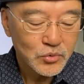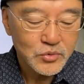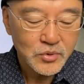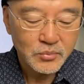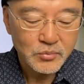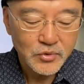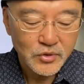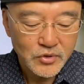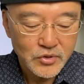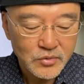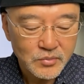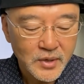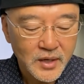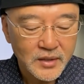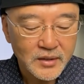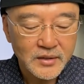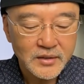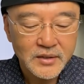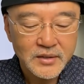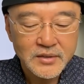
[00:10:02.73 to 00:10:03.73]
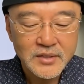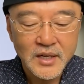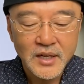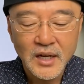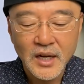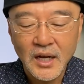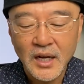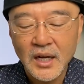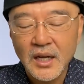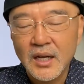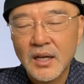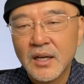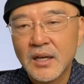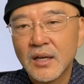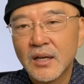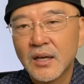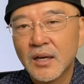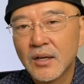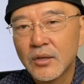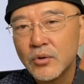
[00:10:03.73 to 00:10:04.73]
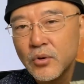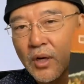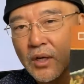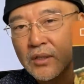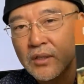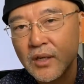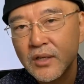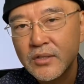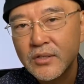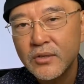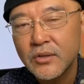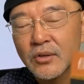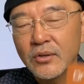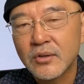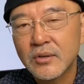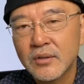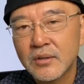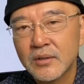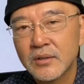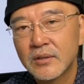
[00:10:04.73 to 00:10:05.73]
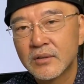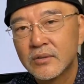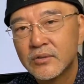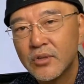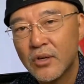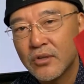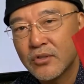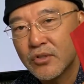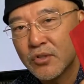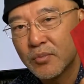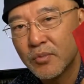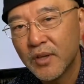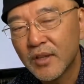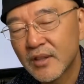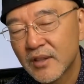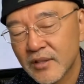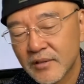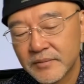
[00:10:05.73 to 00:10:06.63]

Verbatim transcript: 점도 있지만, 그래서 제가 요한계시록 척 스미스,